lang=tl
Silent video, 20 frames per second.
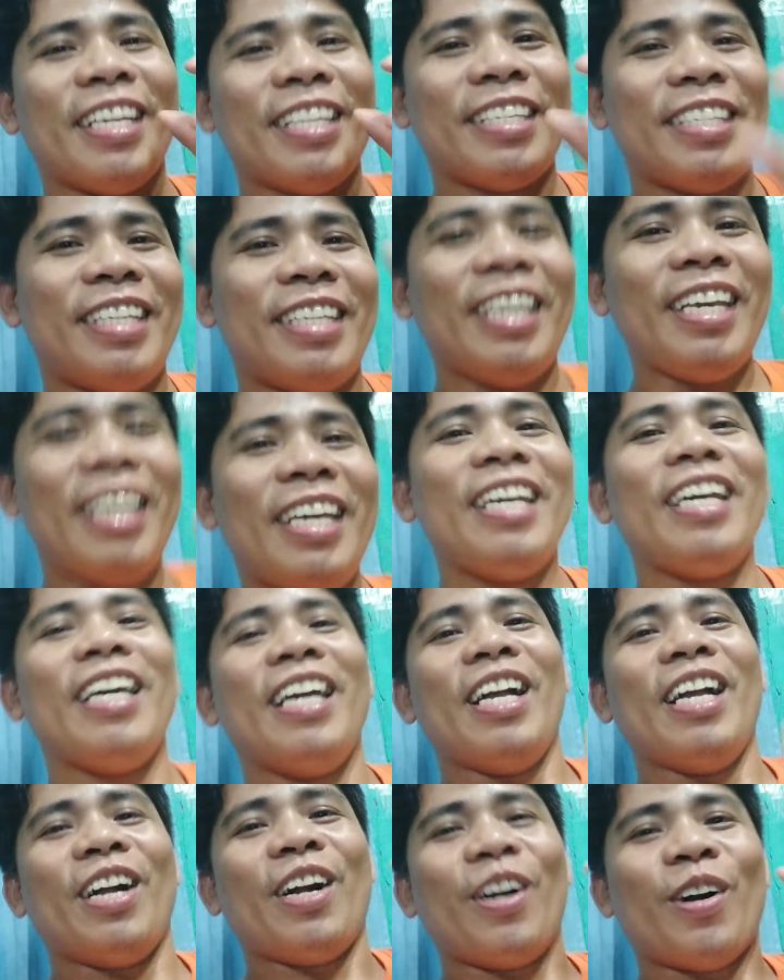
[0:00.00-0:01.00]
si
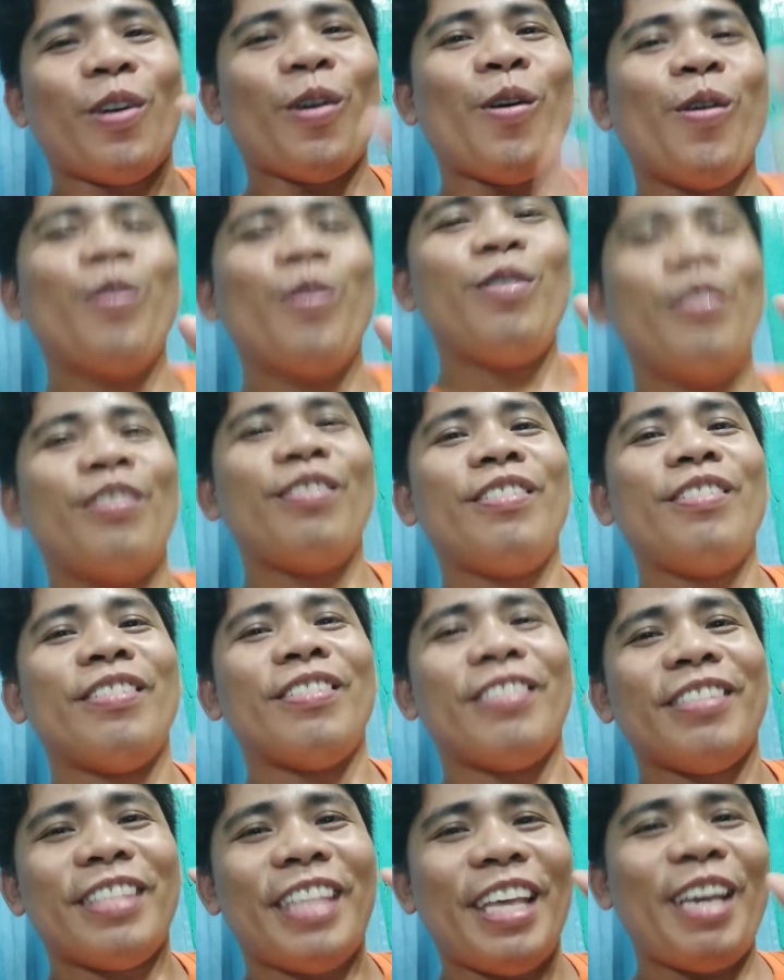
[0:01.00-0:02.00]
Kung
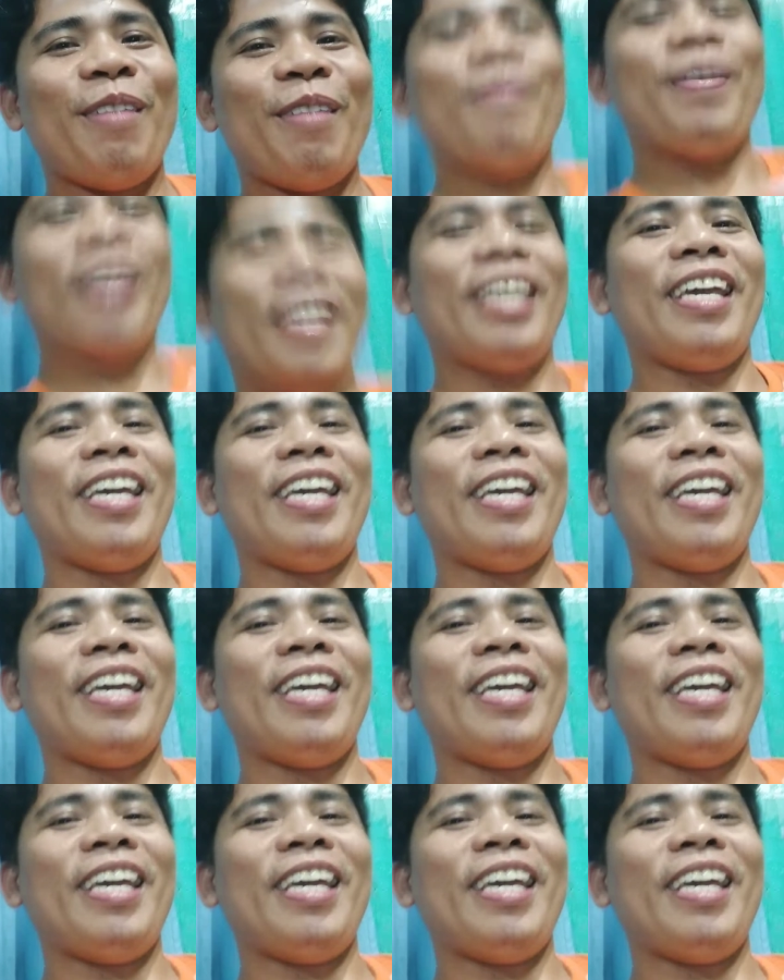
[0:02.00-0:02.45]
TV.